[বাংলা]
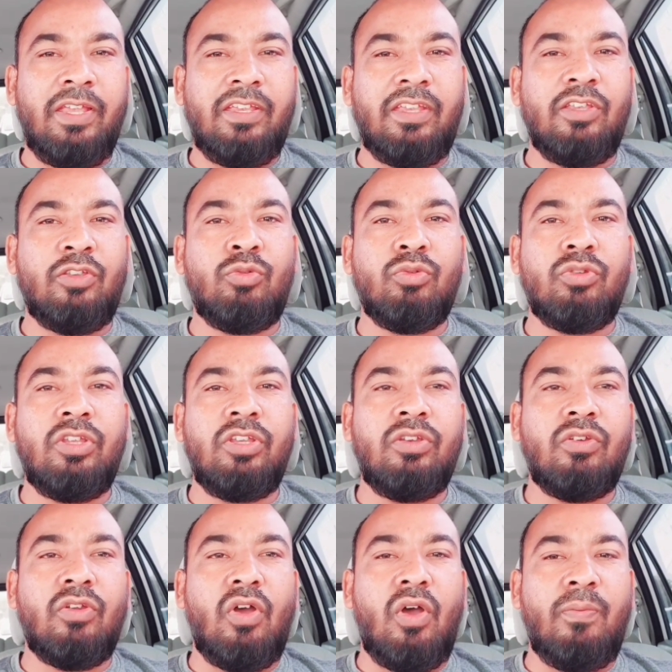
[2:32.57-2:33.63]
আবার
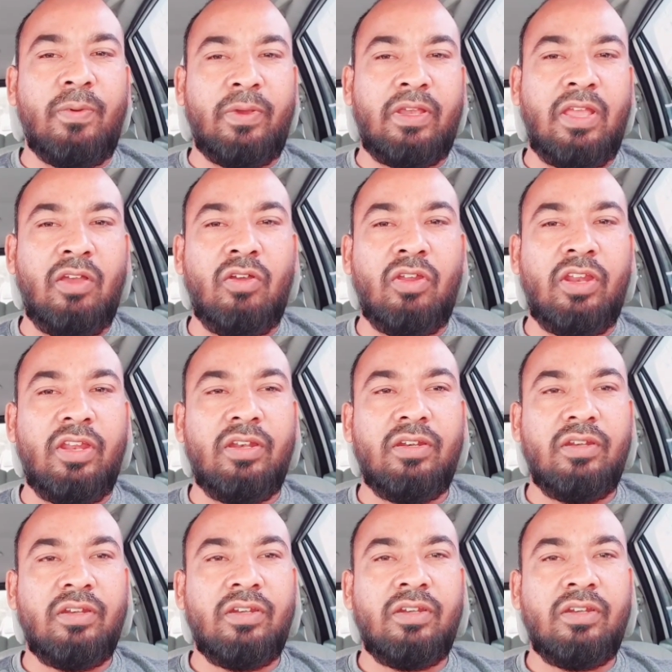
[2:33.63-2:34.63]
অনেকে কি বলেন